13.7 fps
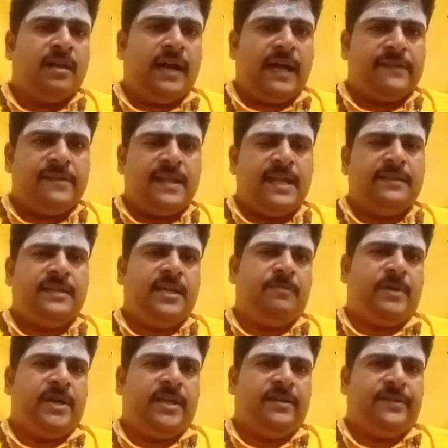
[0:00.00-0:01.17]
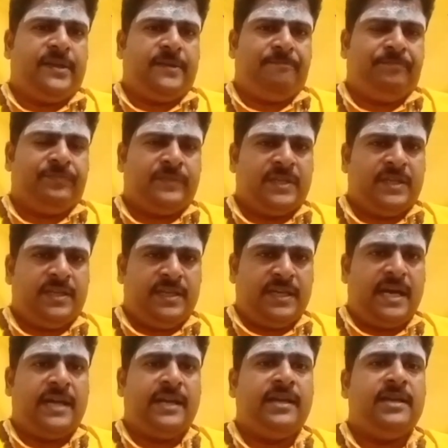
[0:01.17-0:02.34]
அதுதான் தீர்மானிக்குது
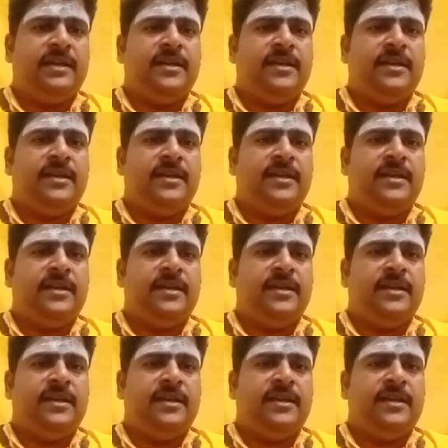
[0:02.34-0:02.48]
இன்னாருக்கு